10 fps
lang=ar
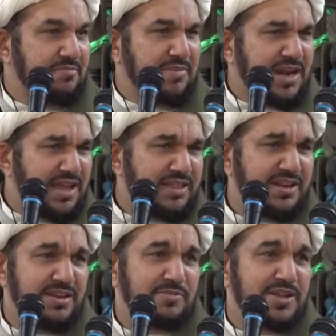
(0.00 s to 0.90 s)
من هذا
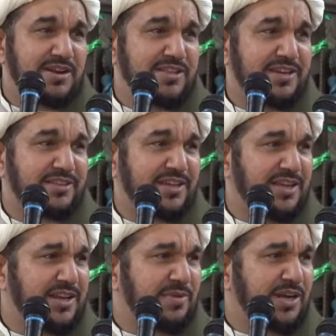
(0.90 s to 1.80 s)
النبي الذي
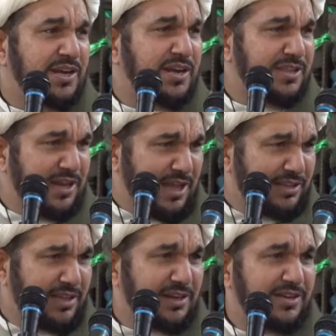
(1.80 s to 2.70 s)
نتكلم عليه الذي لا
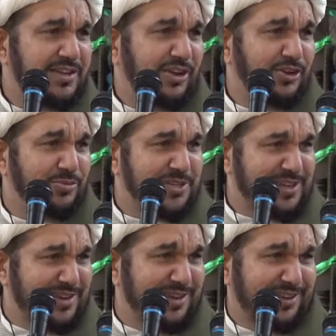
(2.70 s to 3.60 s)
يقدر يحل
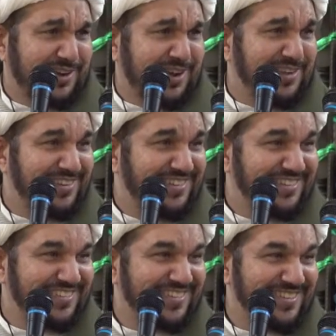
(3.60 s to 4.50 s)
مسائل العراق
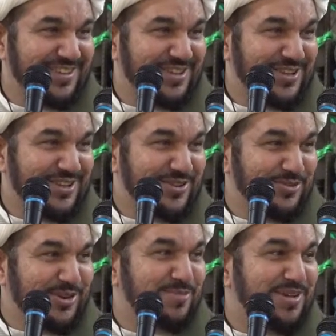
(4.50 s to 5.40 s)

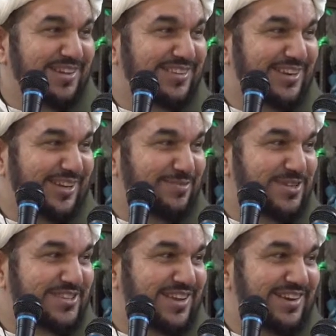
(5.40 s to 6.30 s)
ولا ما يقدر يحل
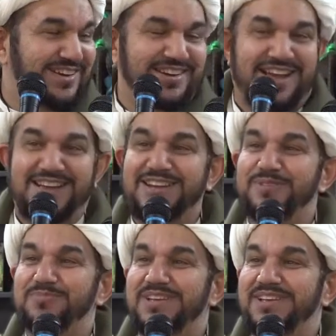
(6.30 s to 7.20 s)
مسائل
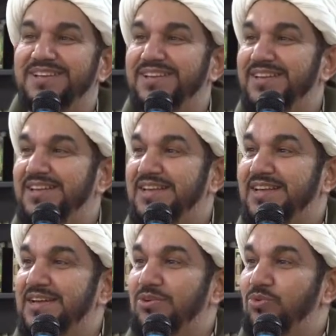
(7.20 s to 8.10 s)
العالم
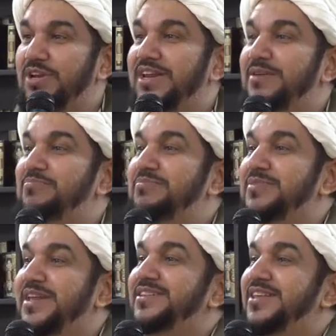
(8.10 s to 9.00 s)
ولا
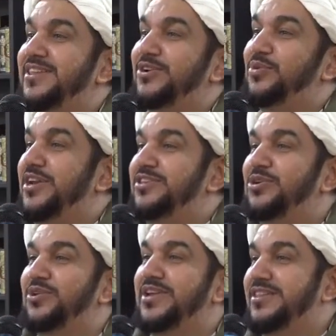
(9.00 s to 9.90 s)
لم ننتظر
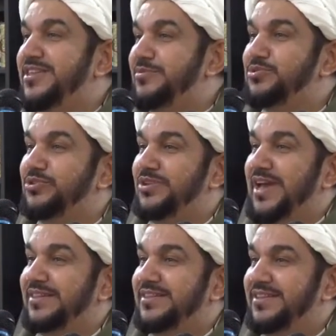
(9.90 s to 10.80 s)
ولده الذي يبسط
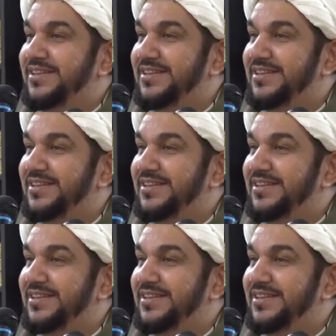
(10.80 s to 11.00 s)
العدل